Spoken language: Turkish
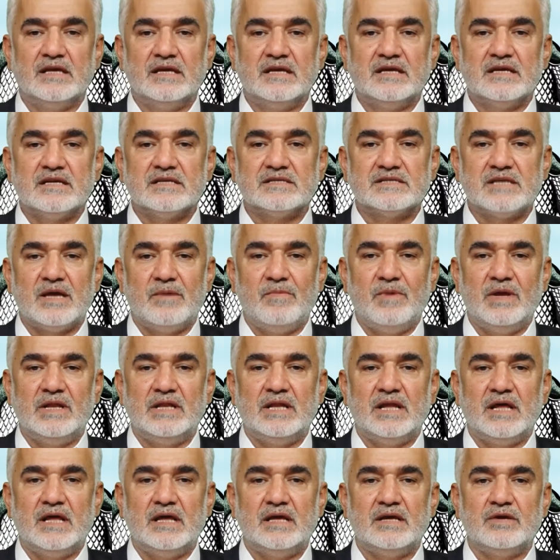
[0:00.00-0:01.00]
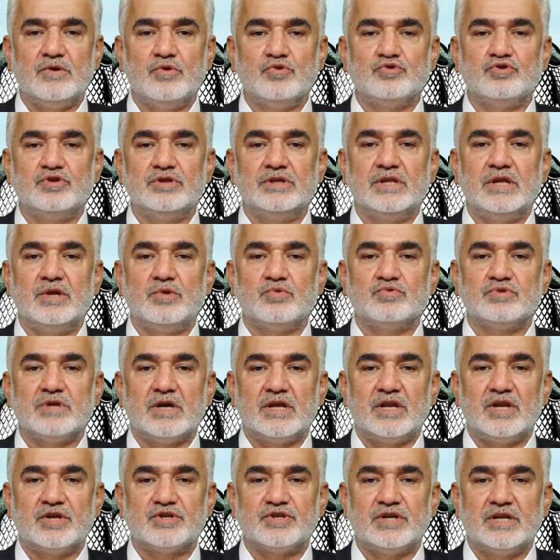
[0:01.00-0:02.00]
zamanla özünden
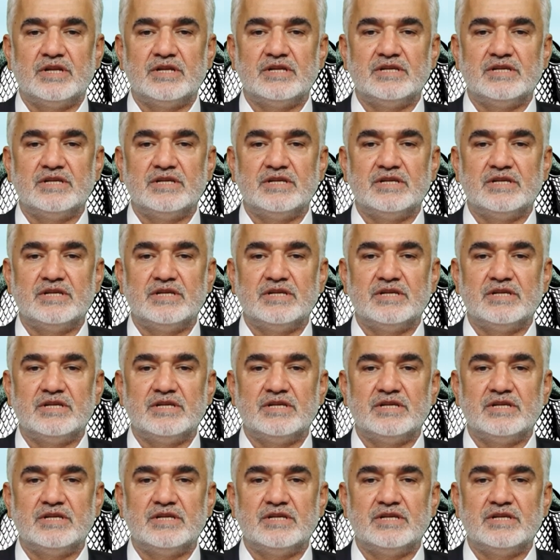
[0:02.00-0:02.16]
uzaklaşan